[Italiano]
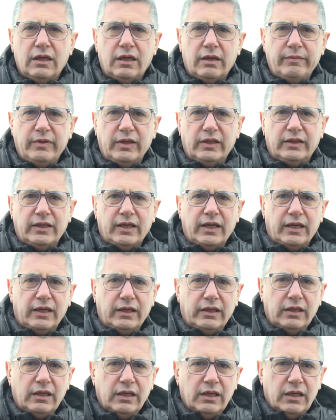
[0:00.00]

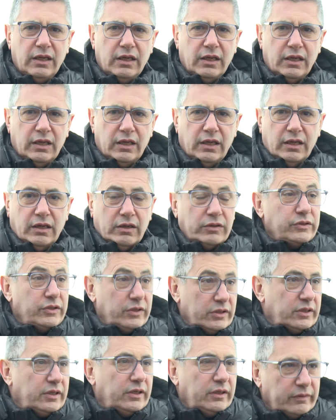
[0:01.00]
ambientale. Eh,
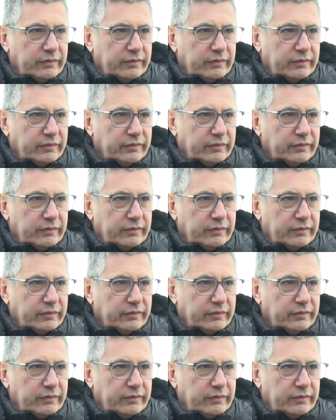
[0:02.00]
oggi sì,